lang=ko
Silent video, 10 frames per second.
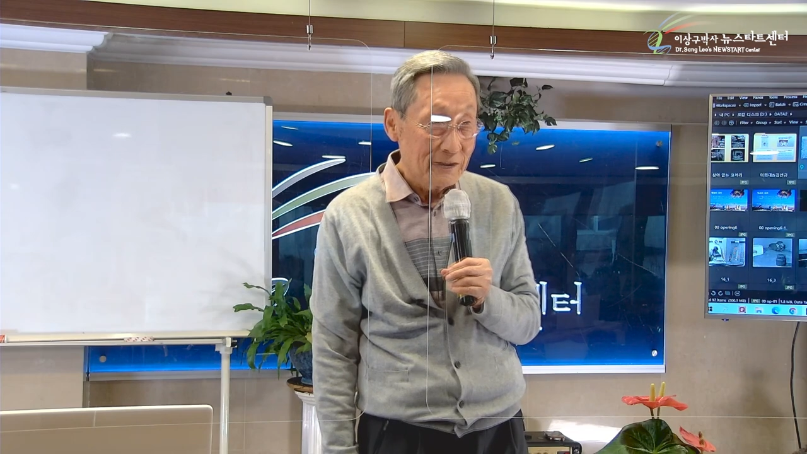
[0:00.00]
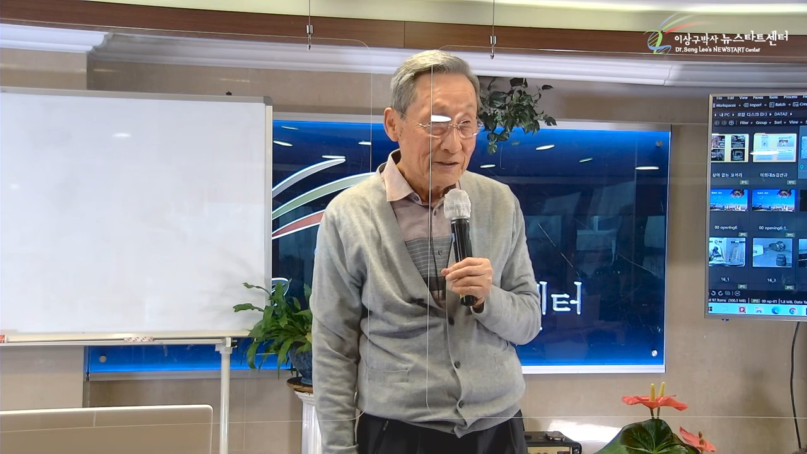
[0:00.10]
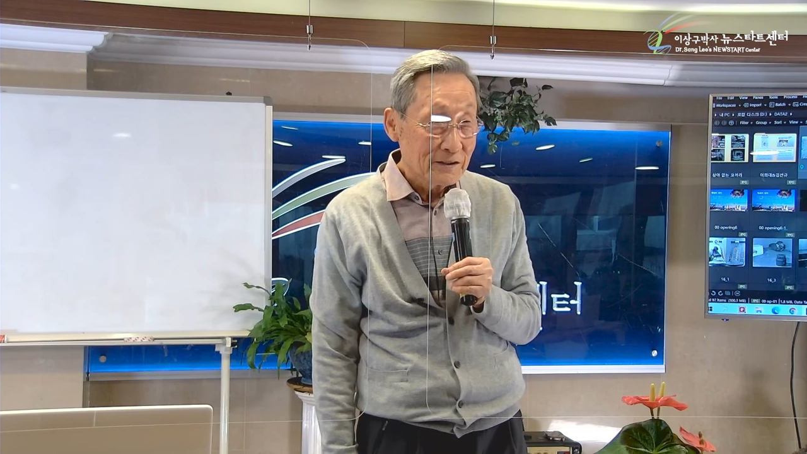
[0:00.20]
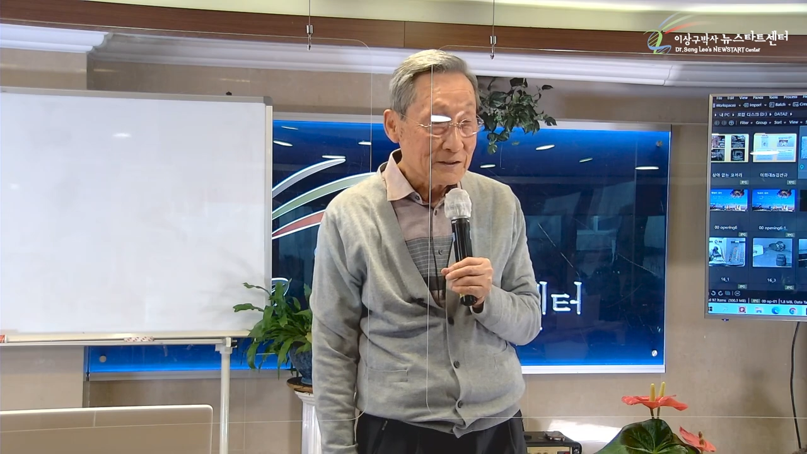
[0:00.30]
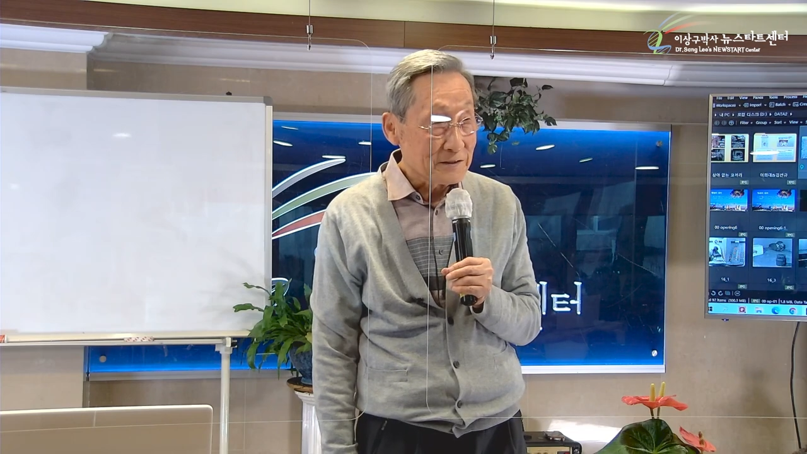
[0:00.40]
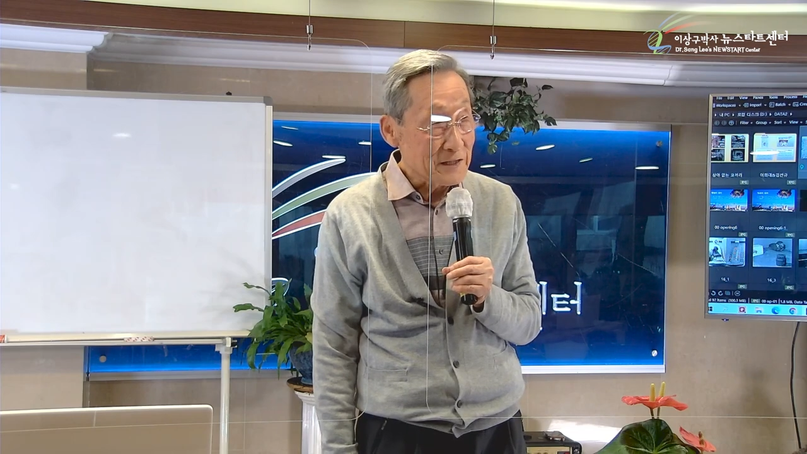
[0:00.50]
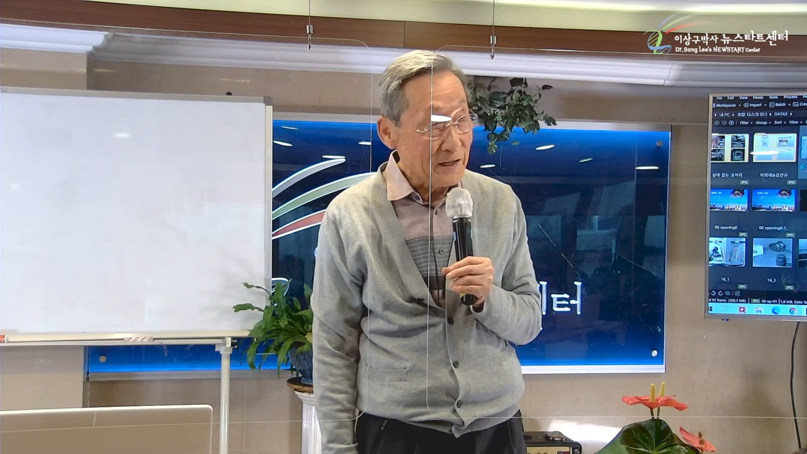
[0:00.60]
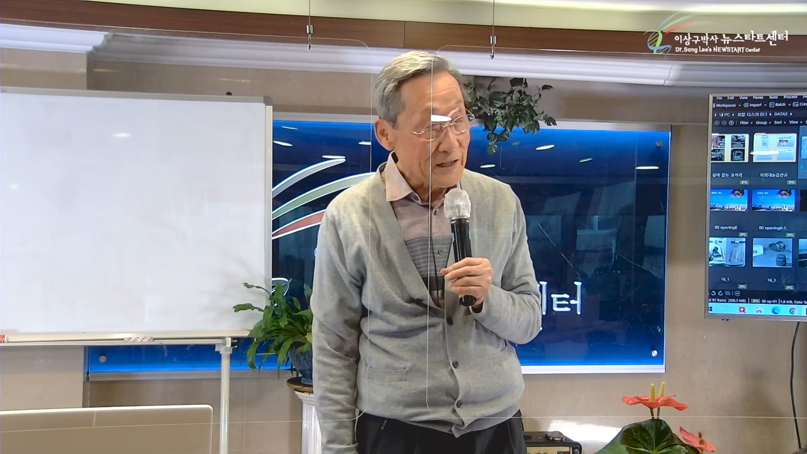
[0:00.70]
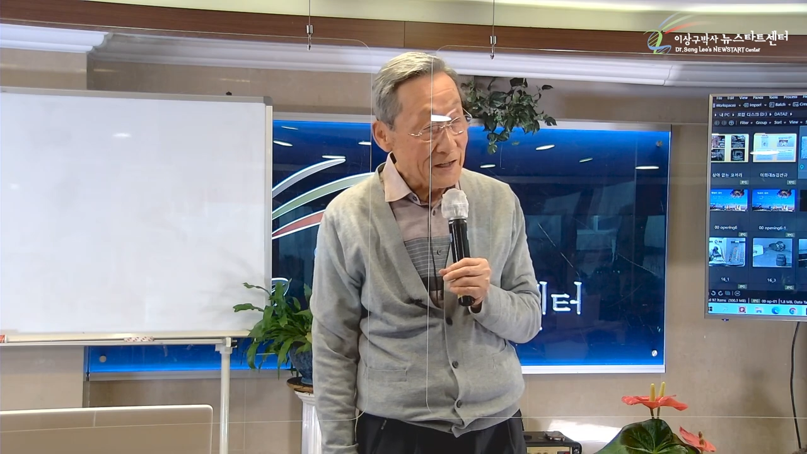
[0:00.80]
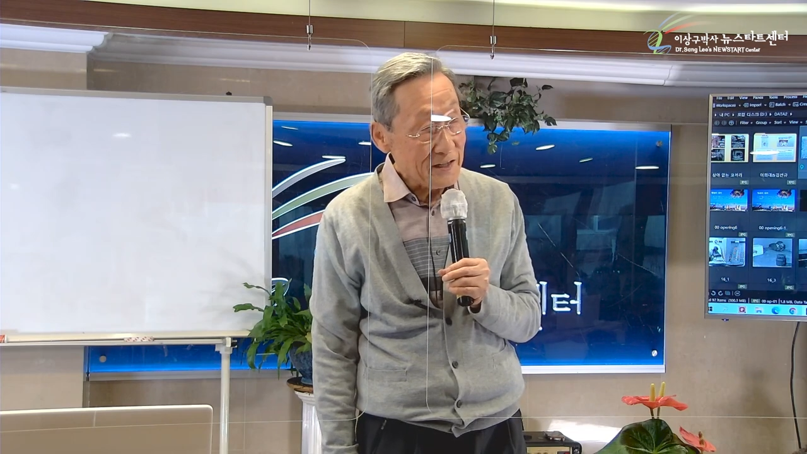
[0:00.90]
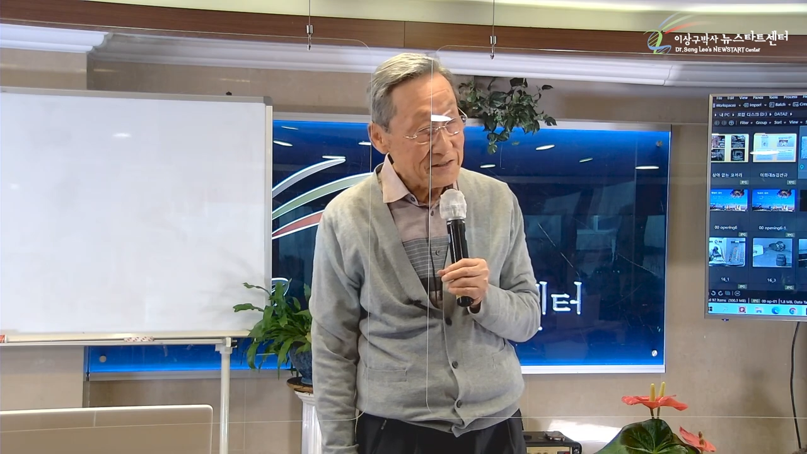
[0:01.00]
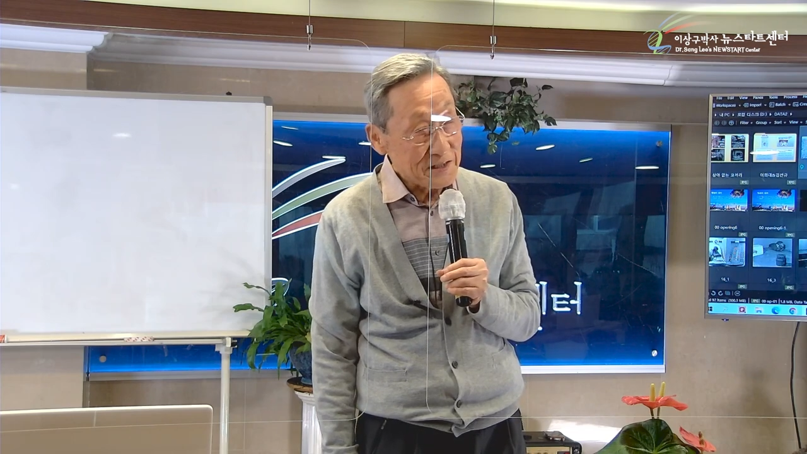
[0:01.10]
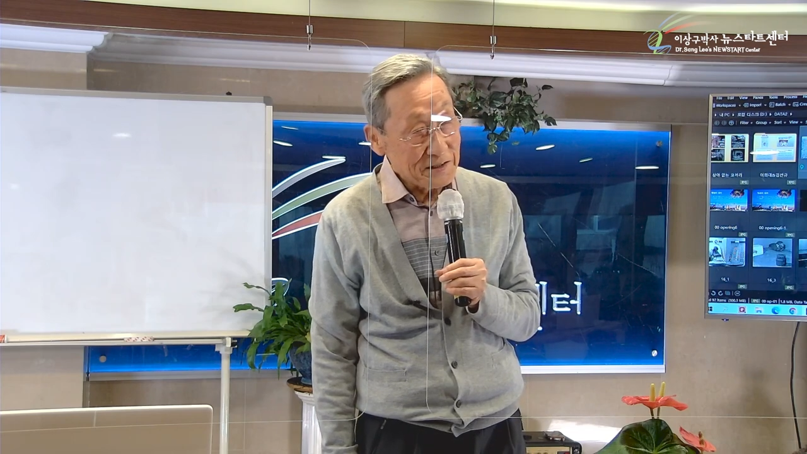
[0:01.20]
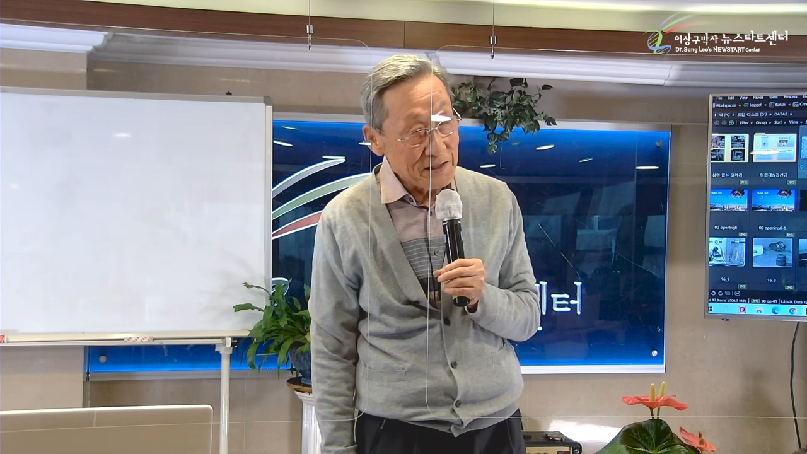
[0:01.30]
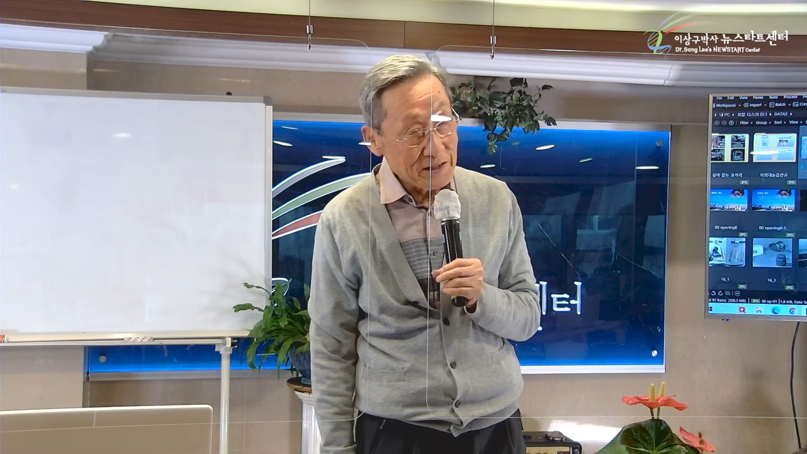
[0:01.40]
그러다가
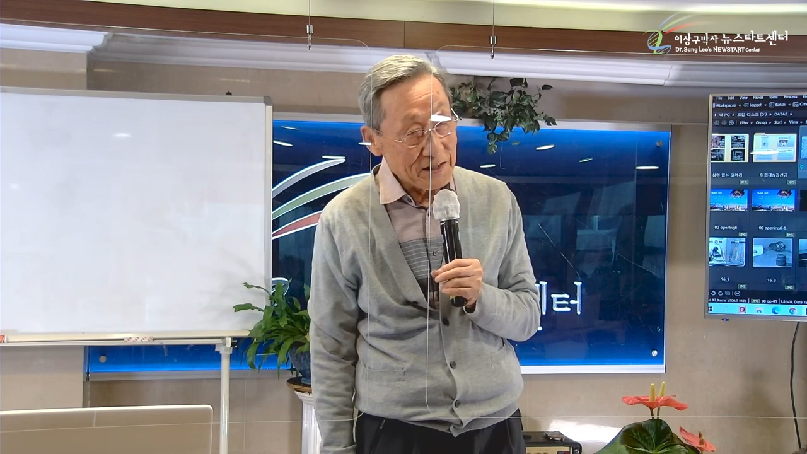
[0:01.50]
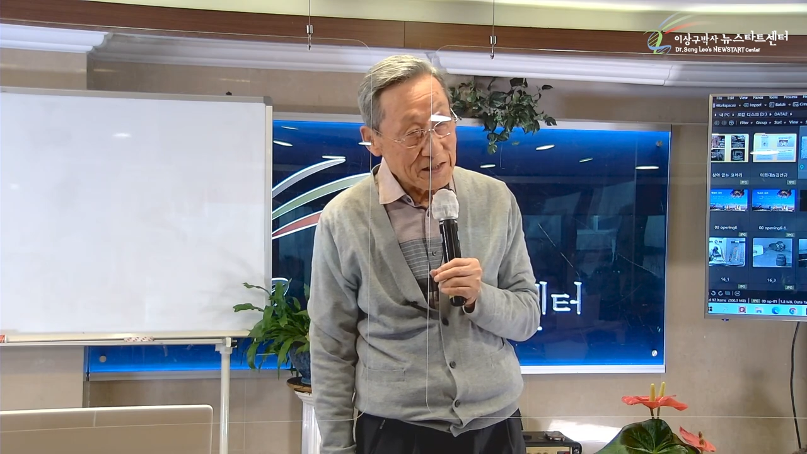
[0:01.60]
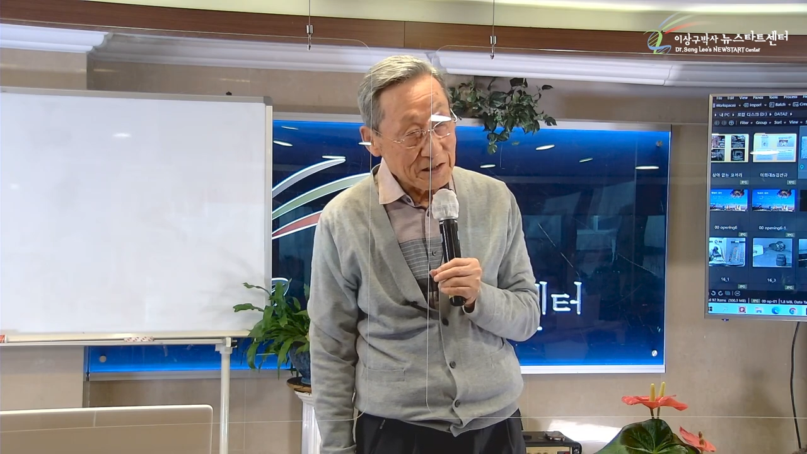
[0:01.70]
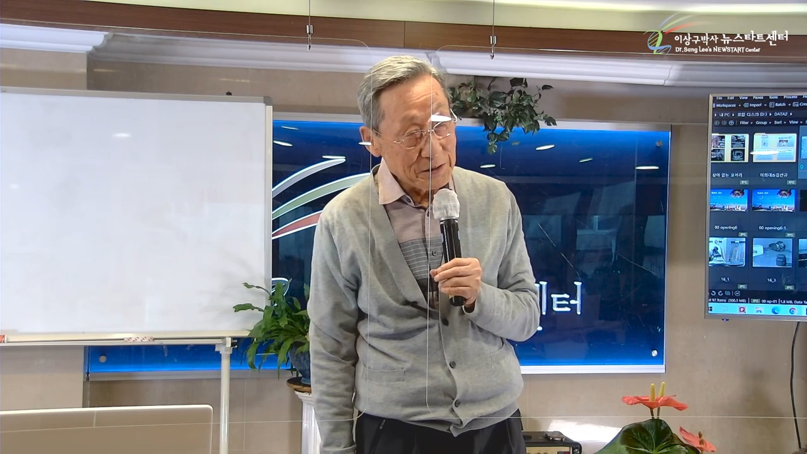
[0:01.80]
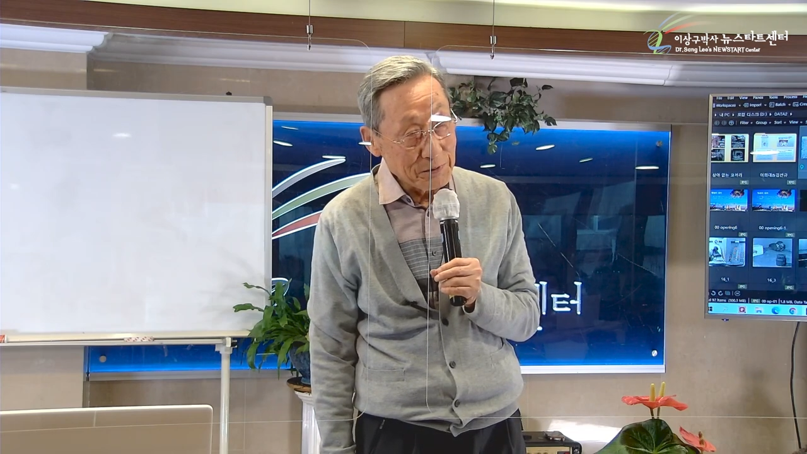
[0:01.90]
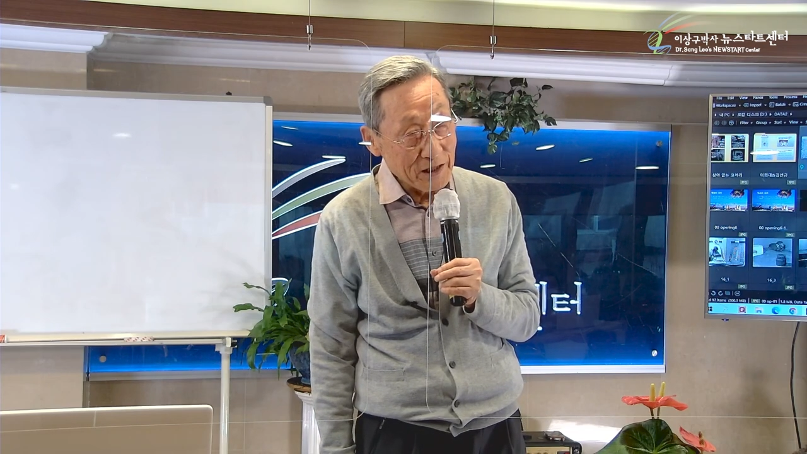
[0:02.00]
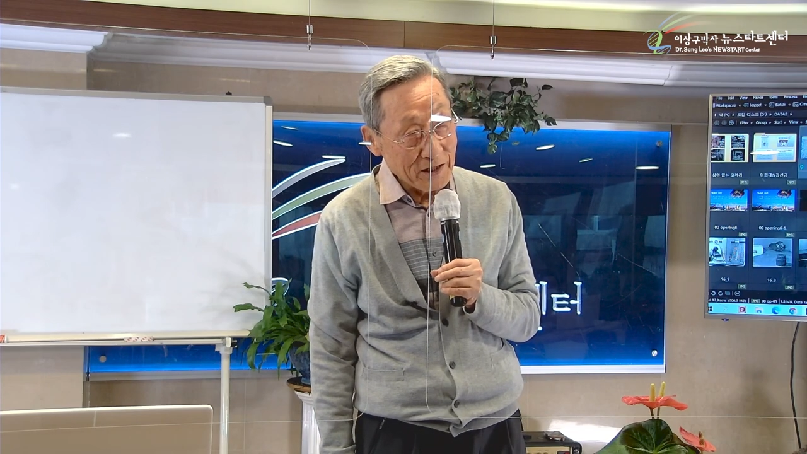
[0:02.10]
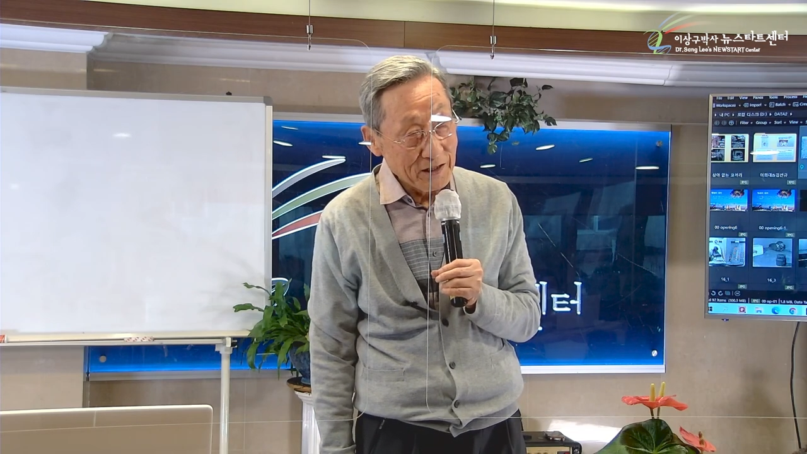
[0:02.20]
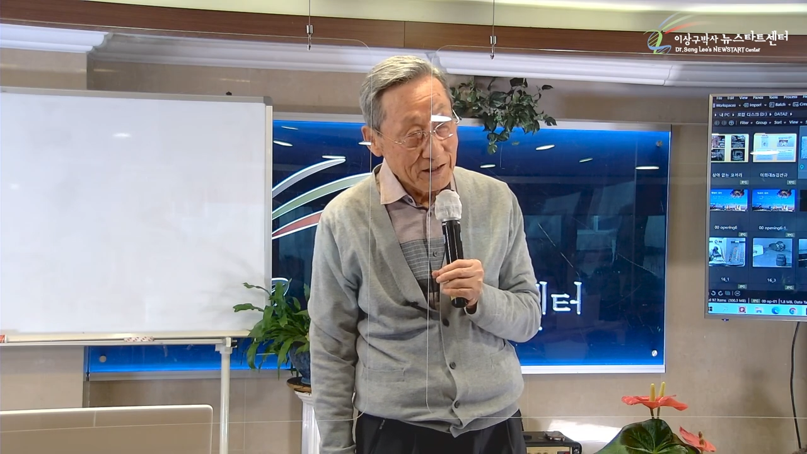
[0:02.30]
제가 하나님의